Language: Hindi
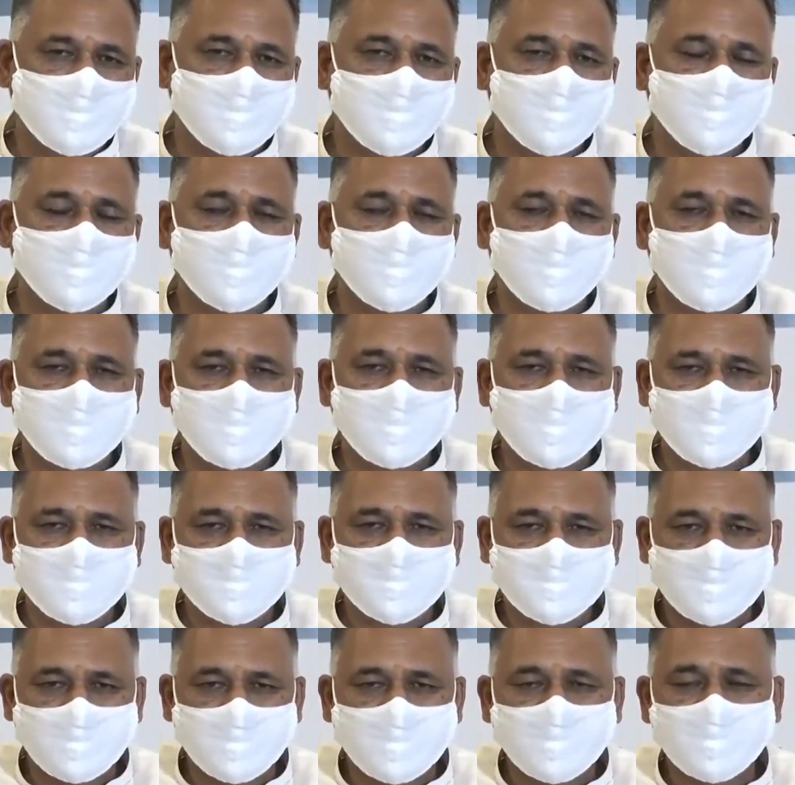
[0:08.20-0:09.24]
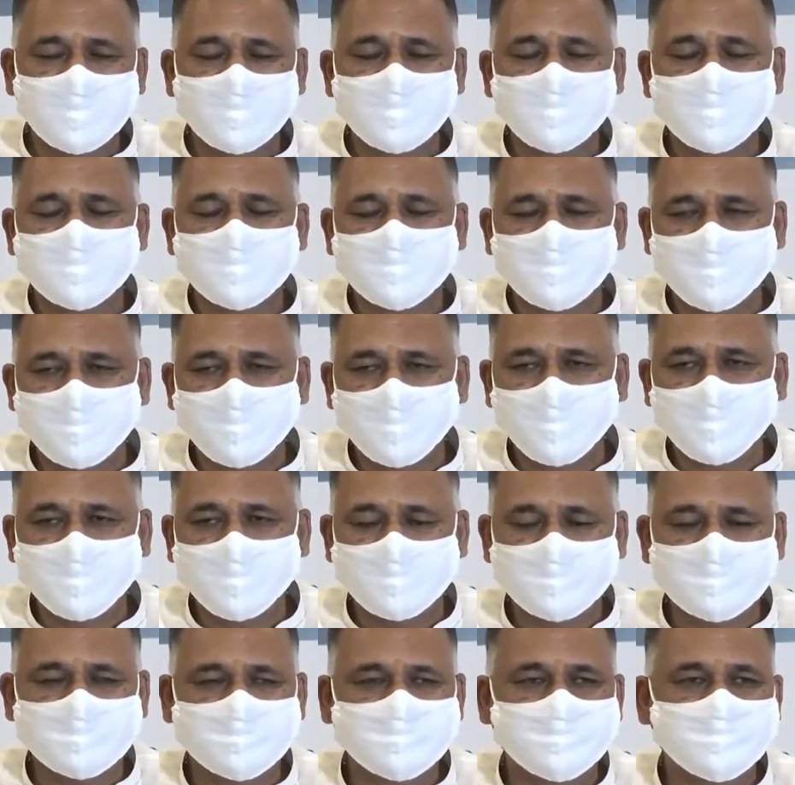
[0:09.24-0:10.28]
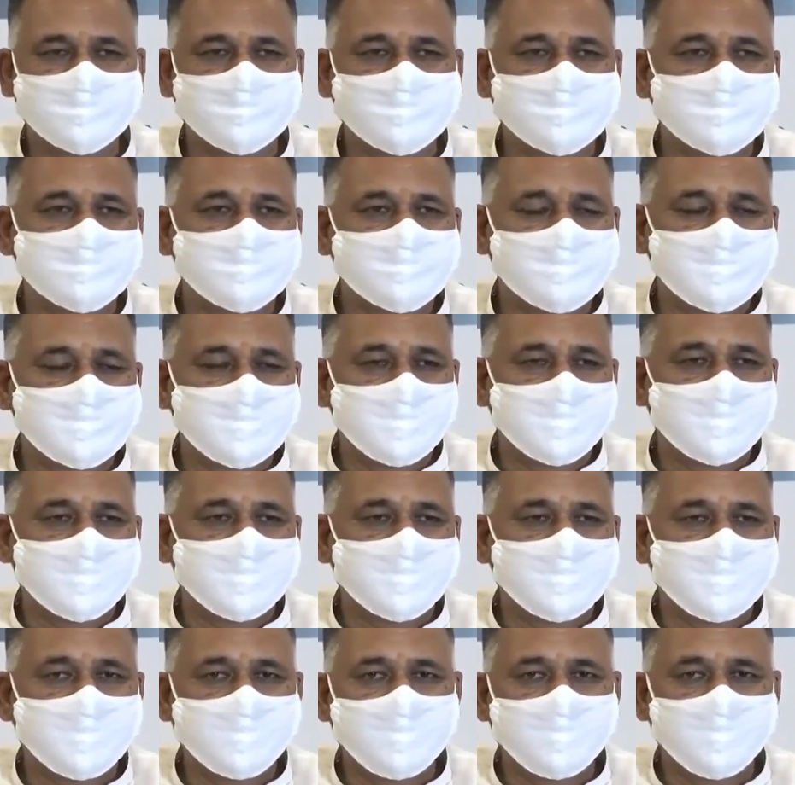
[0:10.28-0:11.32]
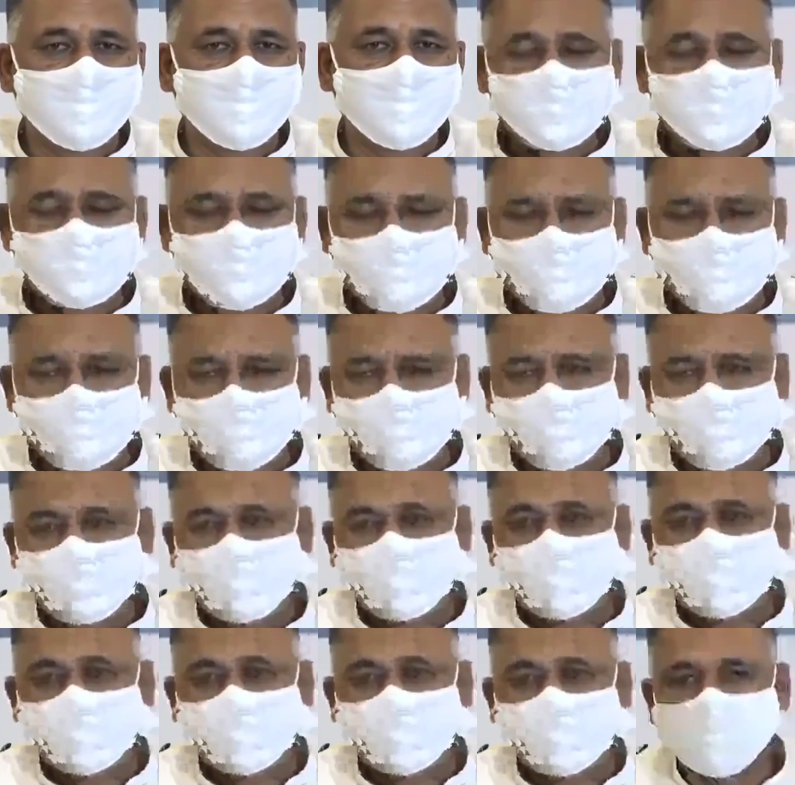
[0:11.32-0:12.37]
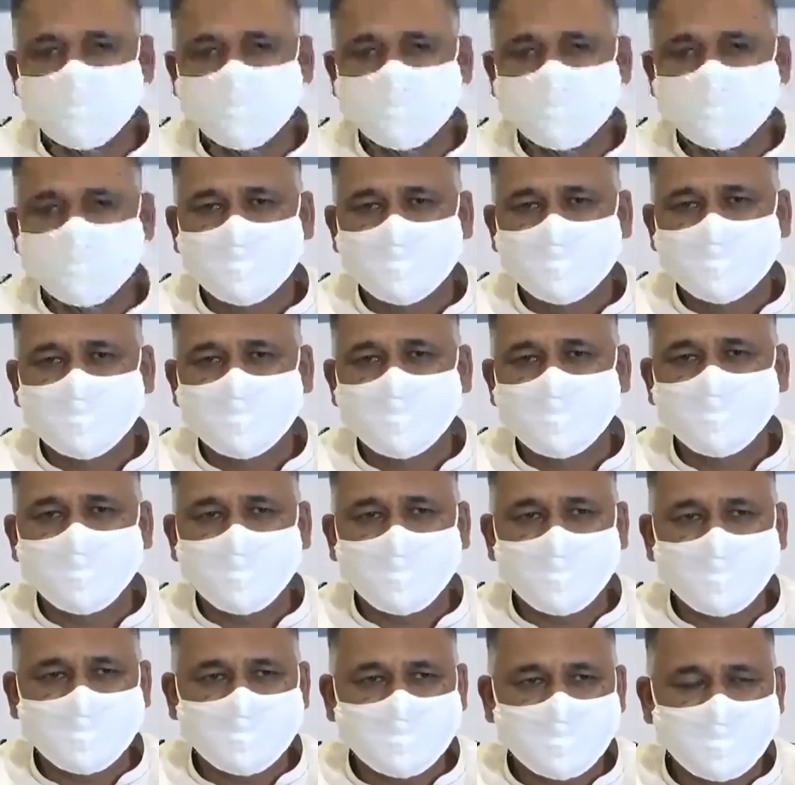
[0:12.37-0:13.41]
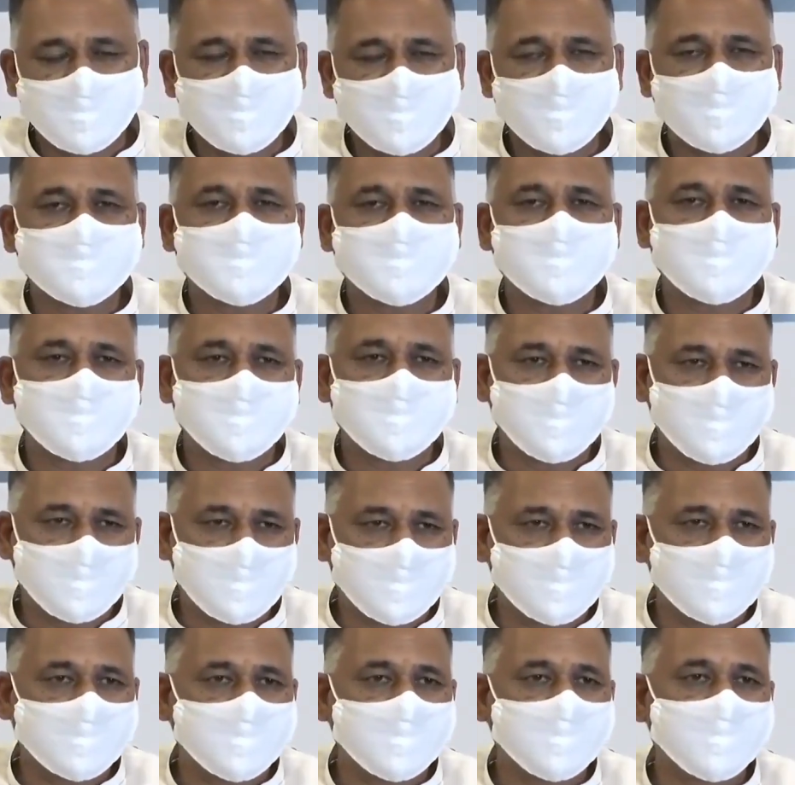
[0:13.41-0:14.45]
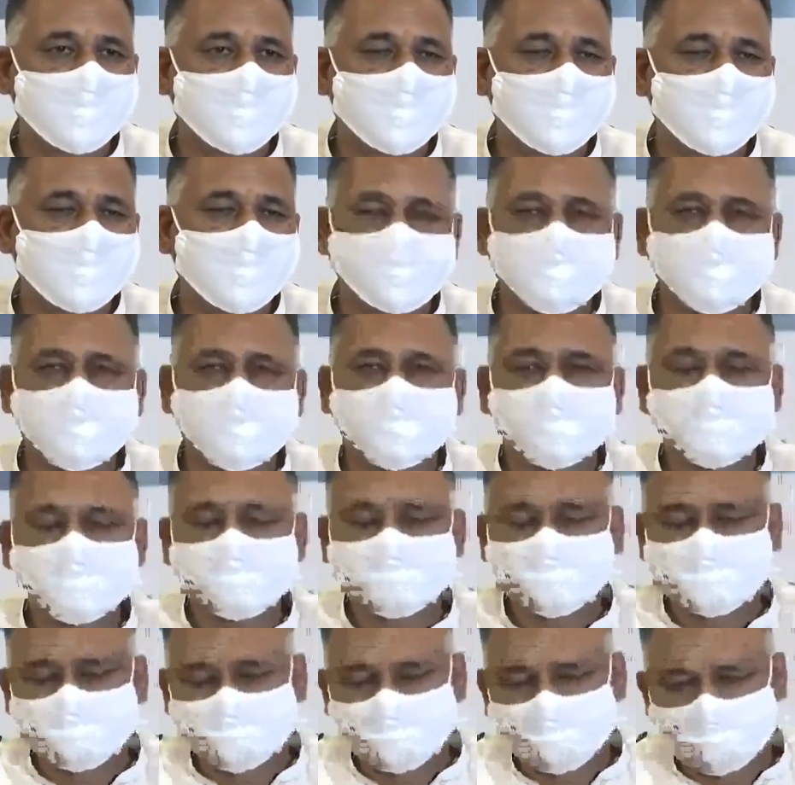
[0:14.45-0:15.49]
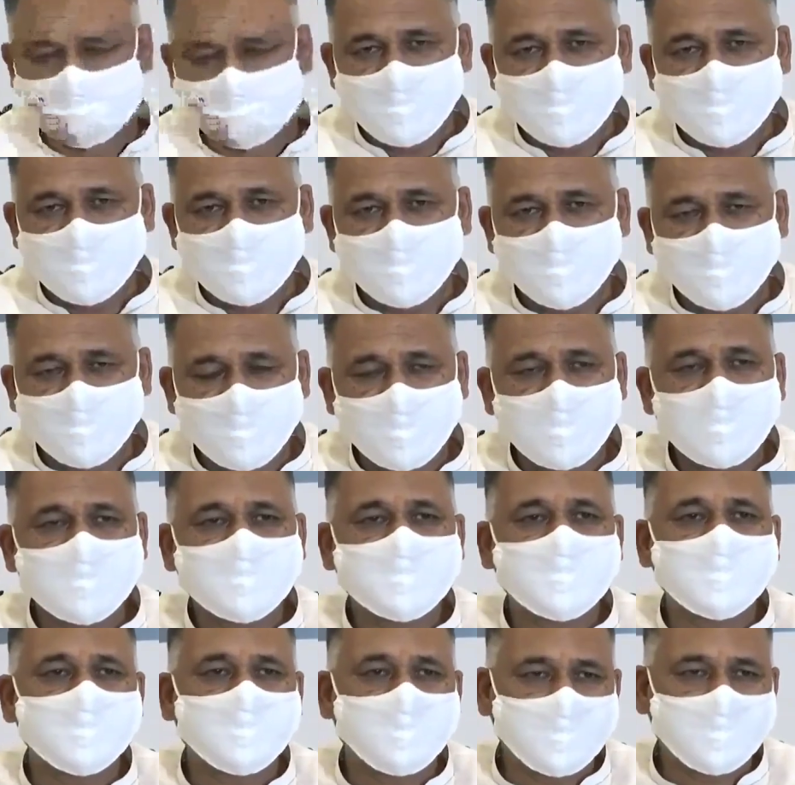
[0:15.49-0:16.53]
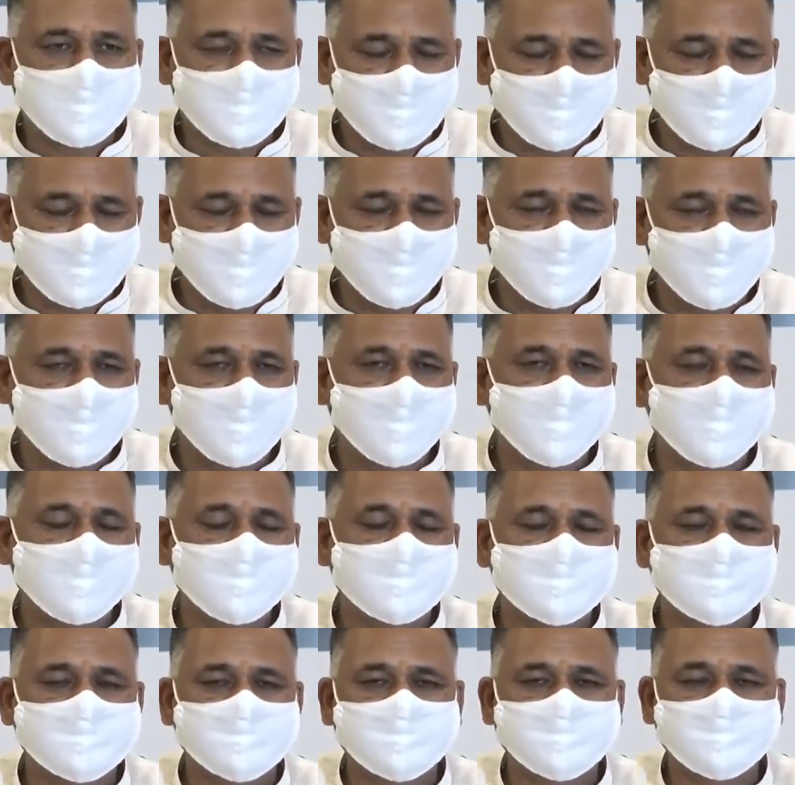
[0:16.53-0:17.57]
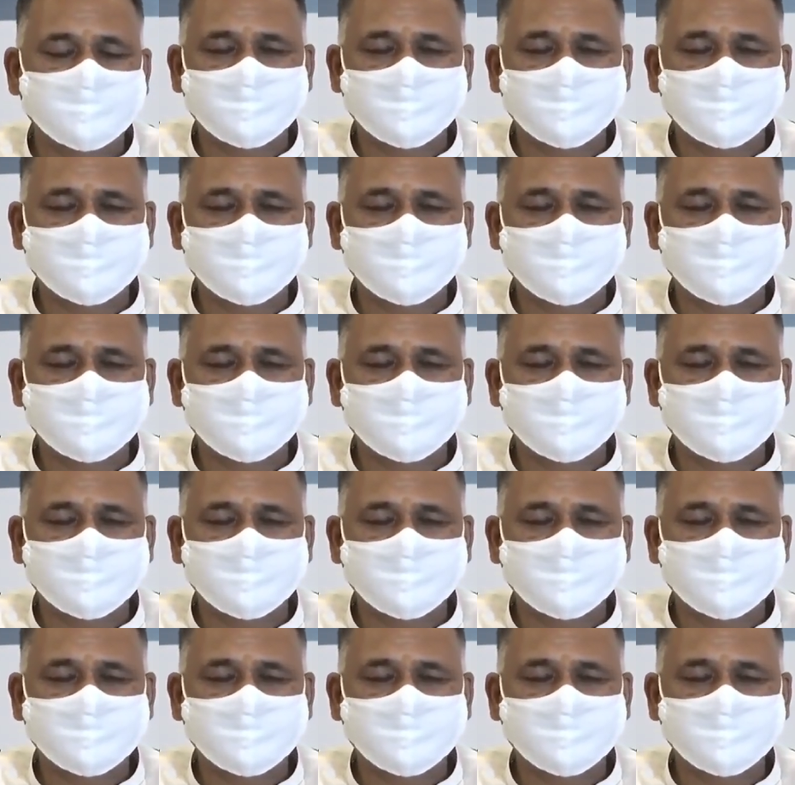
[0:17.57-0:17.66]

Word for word: कोरोना के इस संकट के समय सीबीएसई e की परीक्षा निरस्त करने का निर्णय किया था क्योंकि आज की परिस्थिति में